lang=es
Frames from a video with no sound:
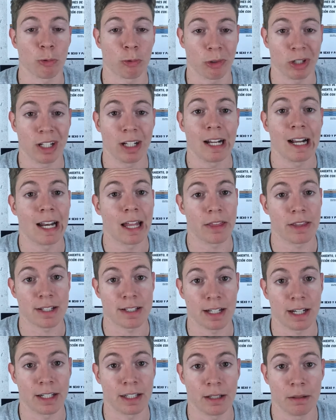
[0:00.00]
recurrir a la
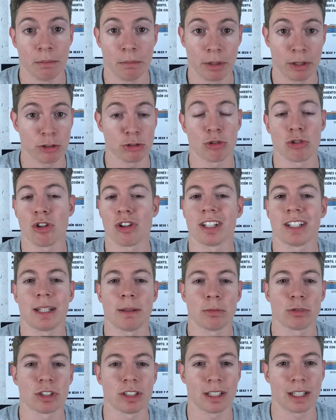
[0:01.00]
cesárea. Pero esto es lo que
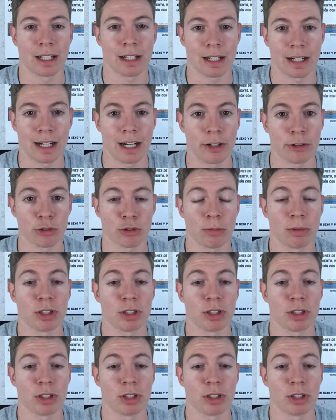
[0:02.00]
tenemos que tener claro,